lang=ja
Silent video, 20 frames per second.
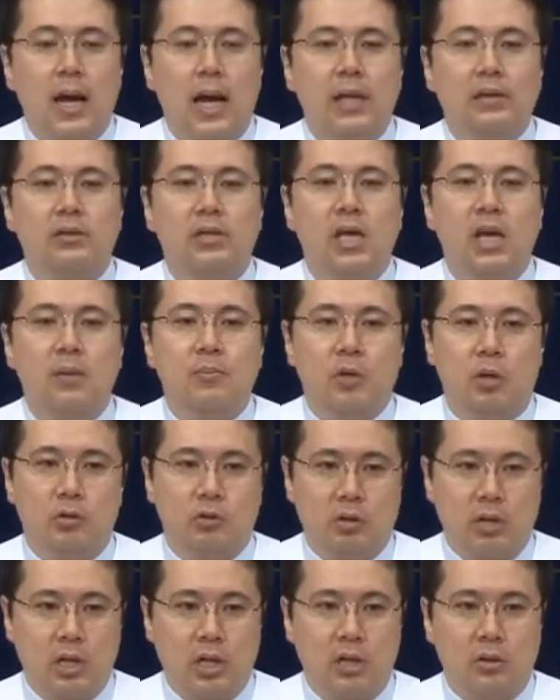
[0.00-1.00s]
その子
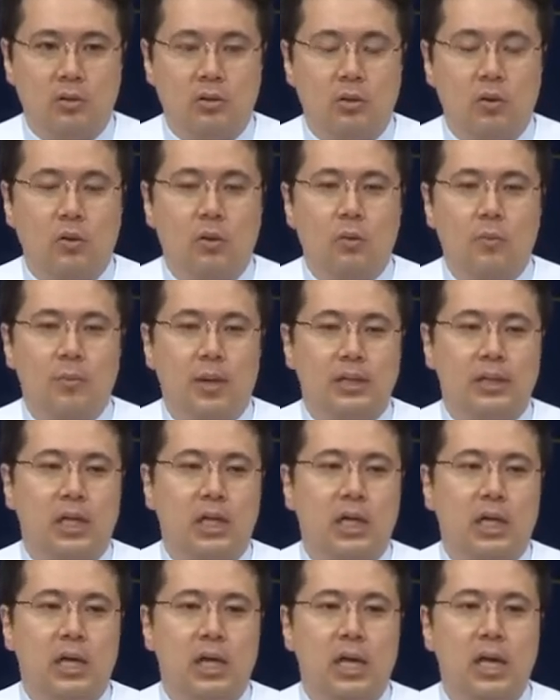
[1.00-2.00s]
孫が天の
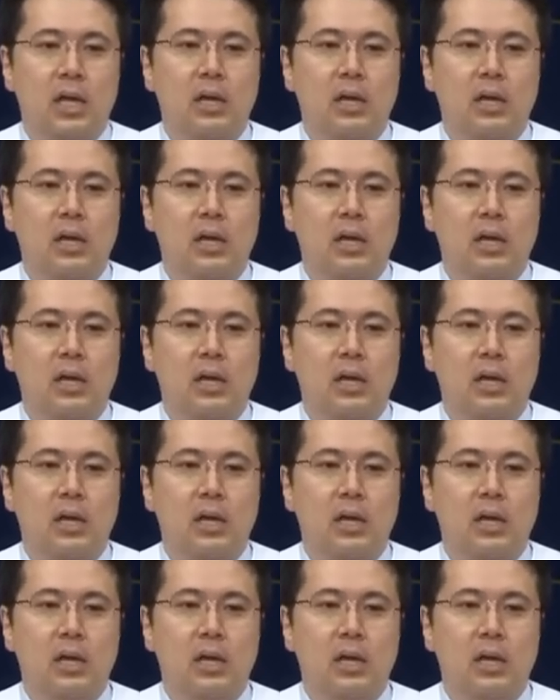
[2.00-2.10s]
星の